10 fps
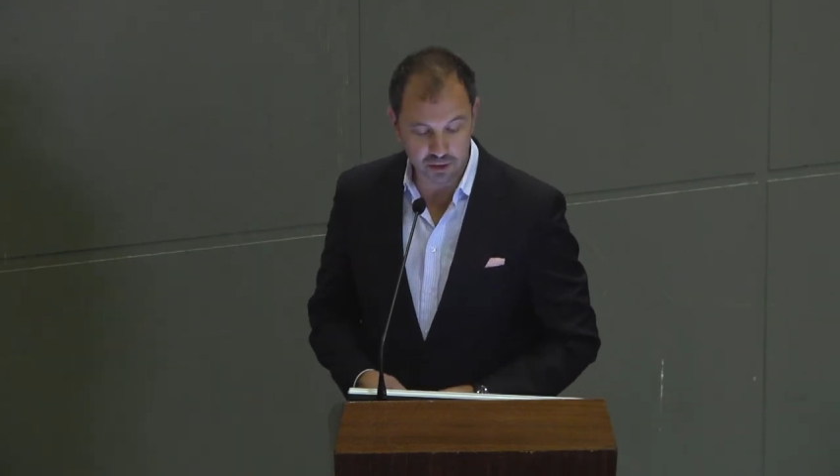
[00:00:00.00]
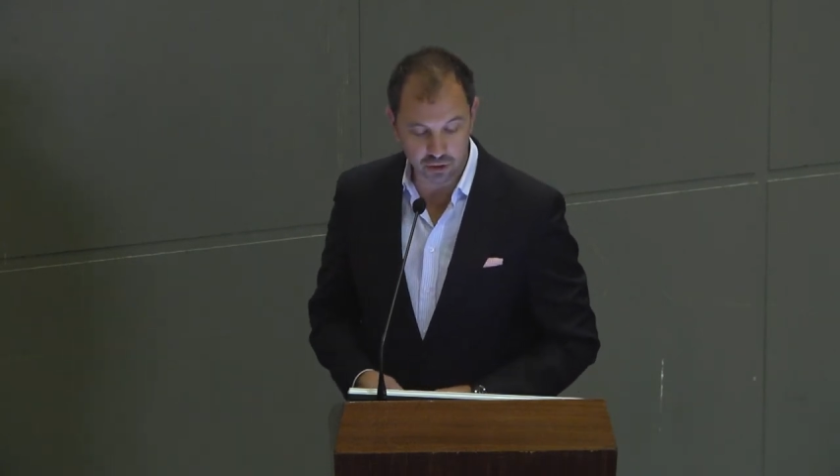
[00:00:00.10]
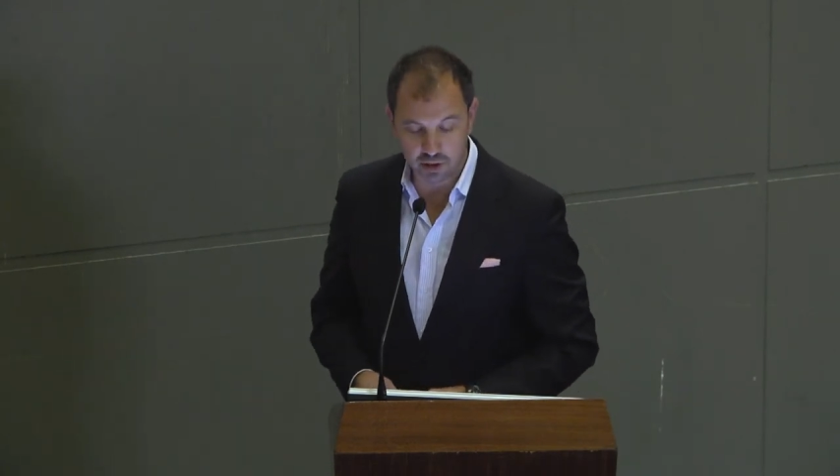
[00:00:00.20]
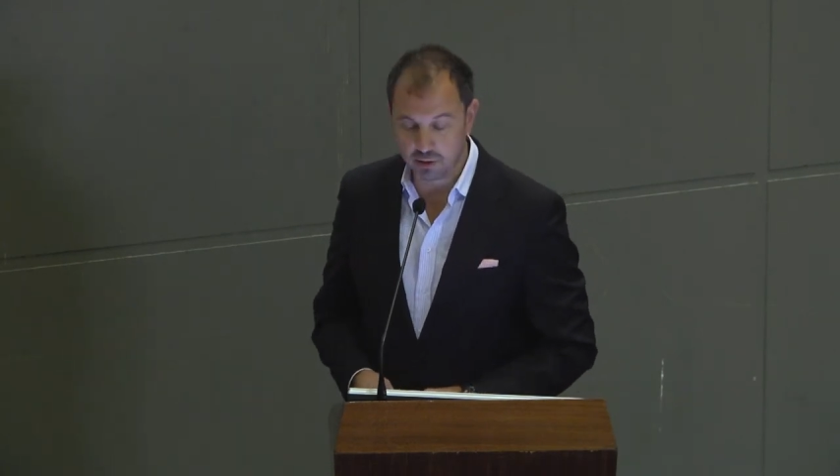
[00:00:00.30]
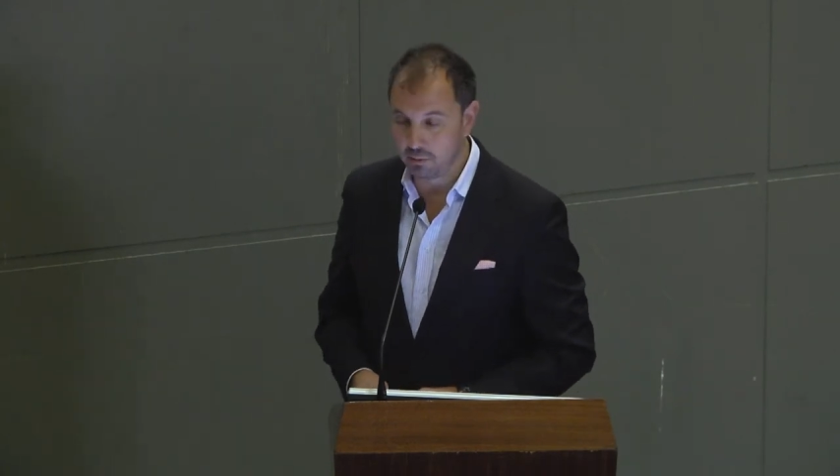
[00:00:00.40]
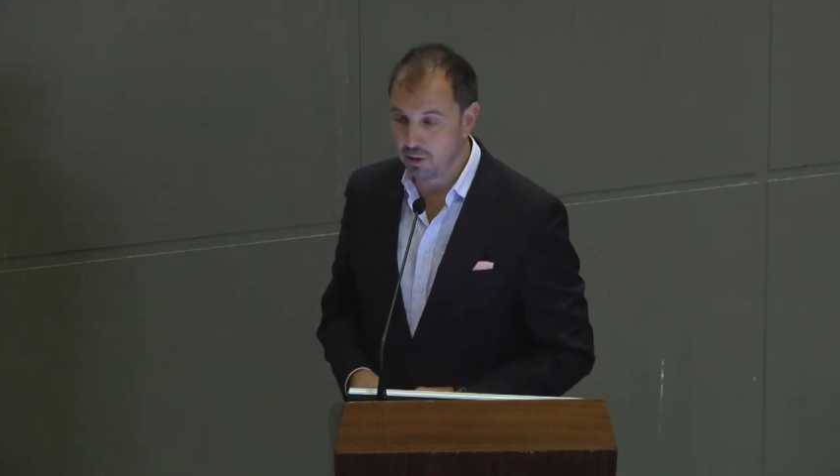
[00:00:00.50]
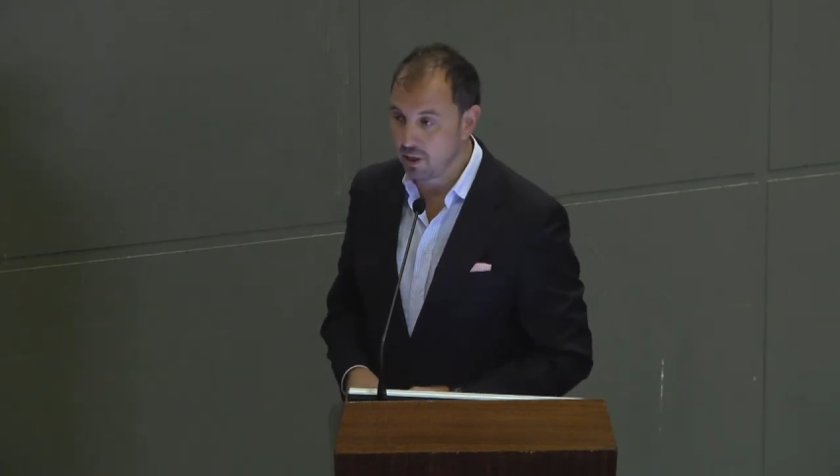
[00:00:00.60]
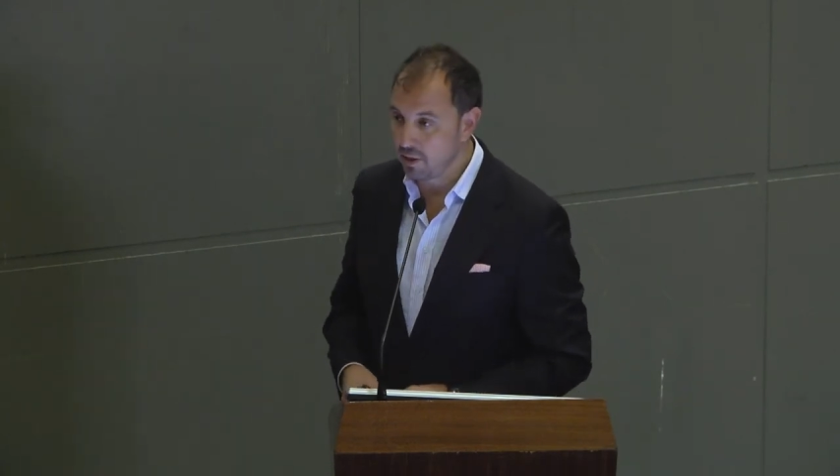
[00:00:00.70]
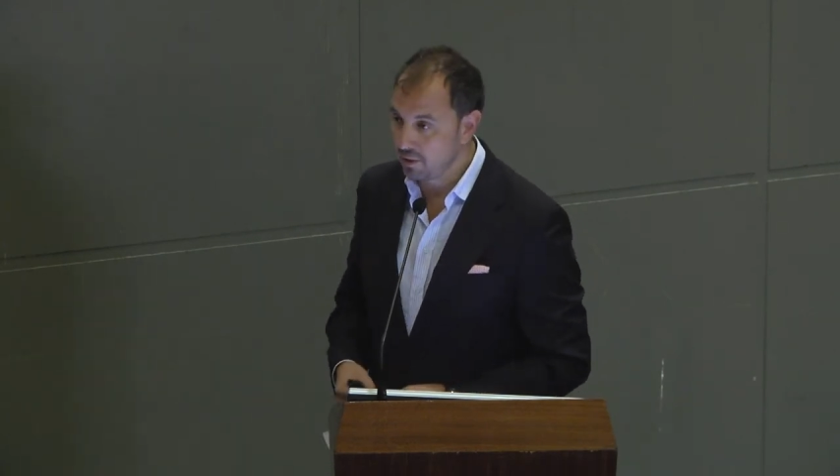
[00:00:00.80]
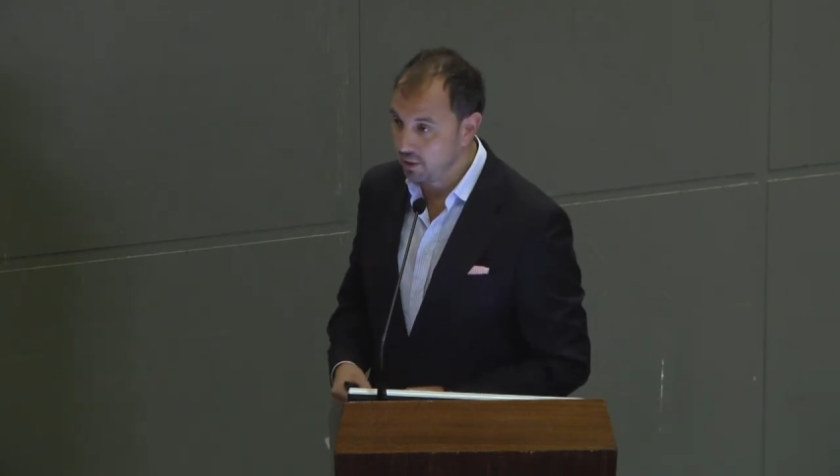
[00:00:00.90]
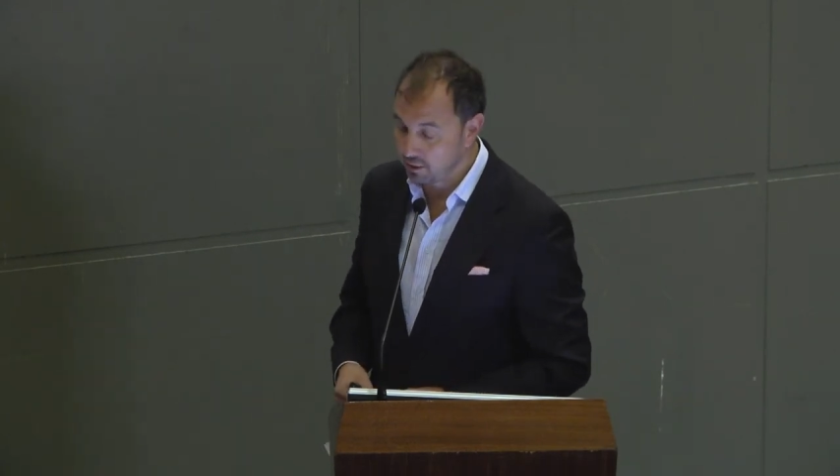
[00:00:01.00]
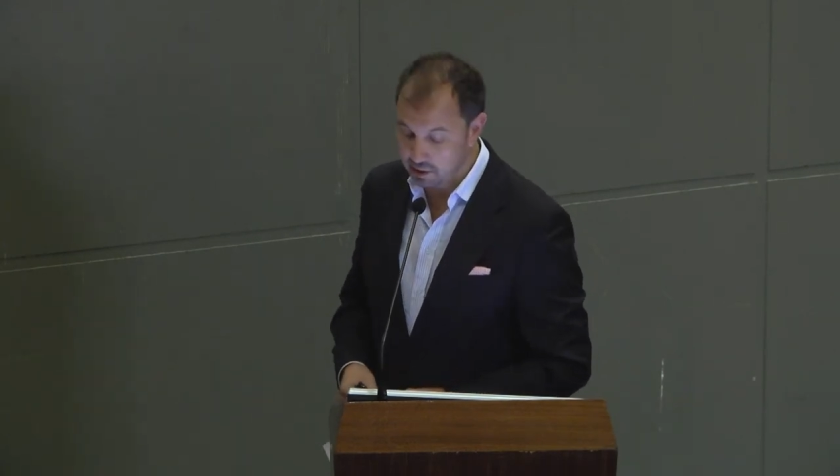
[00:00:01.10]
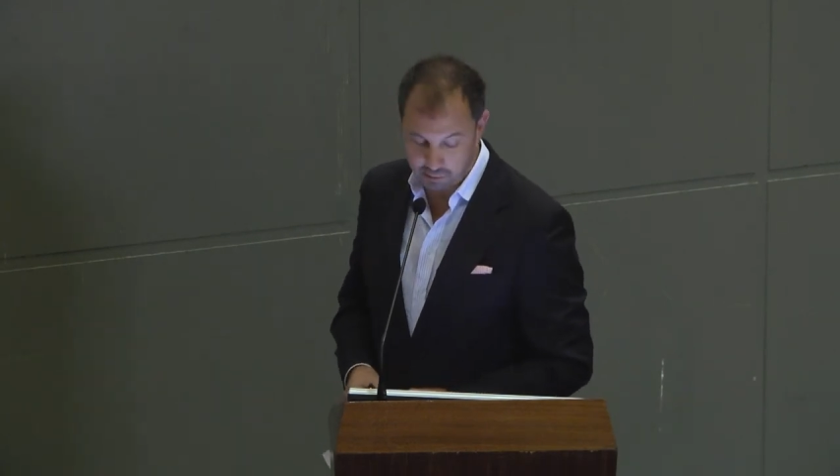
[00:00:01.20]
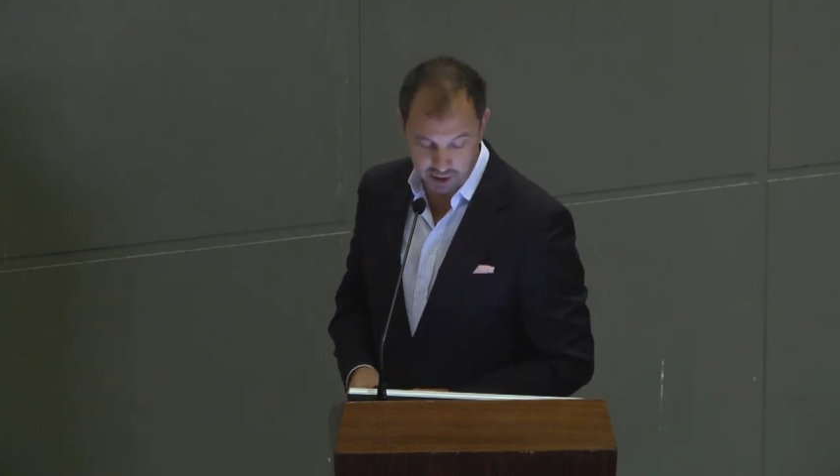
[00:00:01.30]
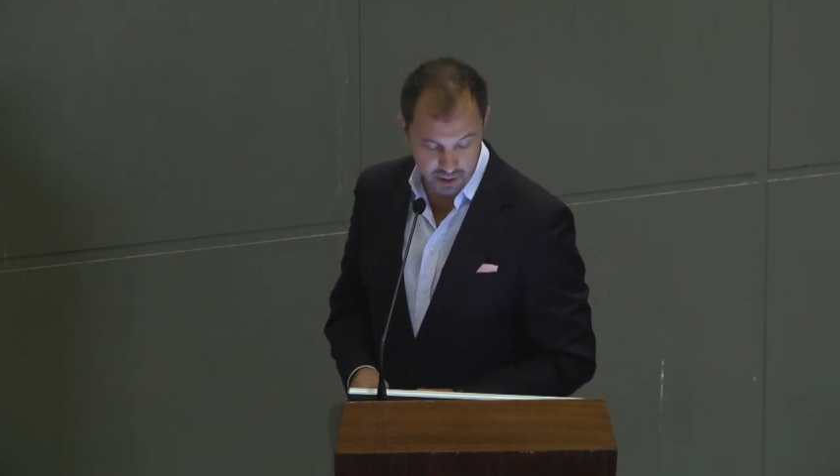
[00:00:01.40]
sostenibilidad, en la
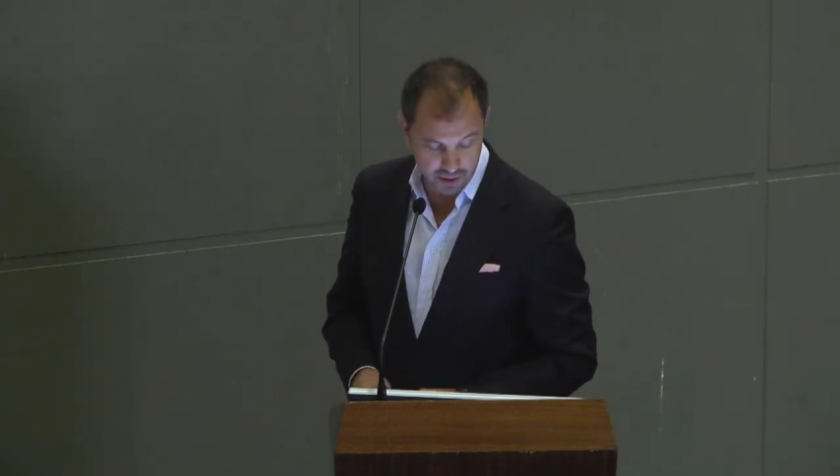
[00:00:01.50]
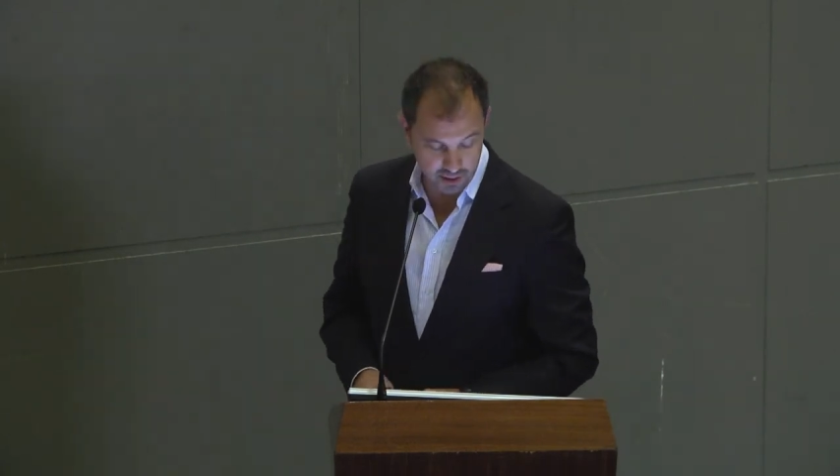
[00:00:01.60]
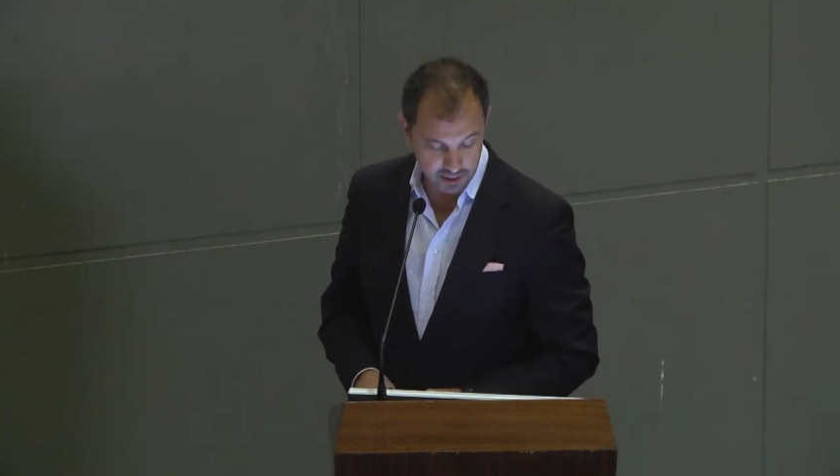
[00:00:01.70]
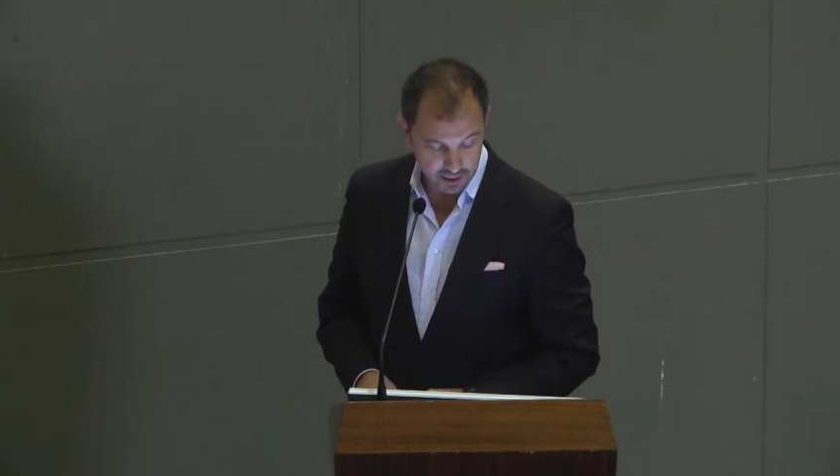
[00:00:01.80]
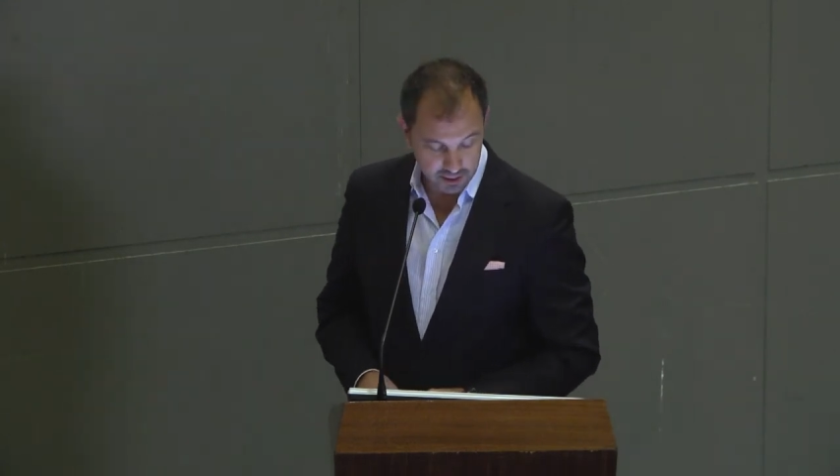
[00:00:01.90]
transparencia